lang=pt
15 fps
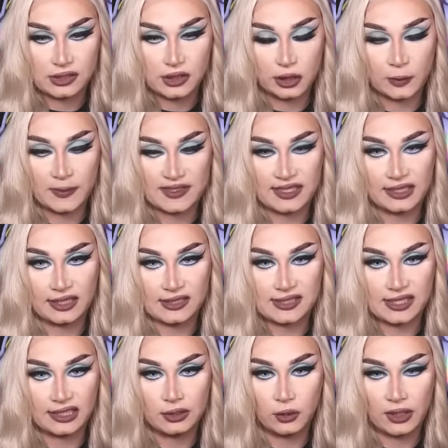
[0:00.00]
Só que eu pensei que ia
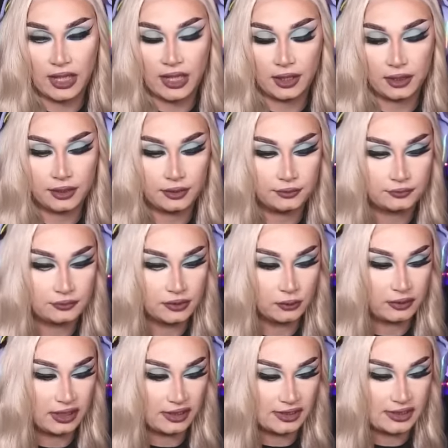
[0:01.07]
ser em Dona Aranha. Não
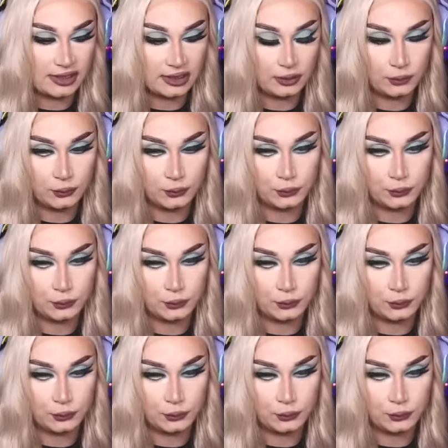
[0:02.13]
que ia ser no...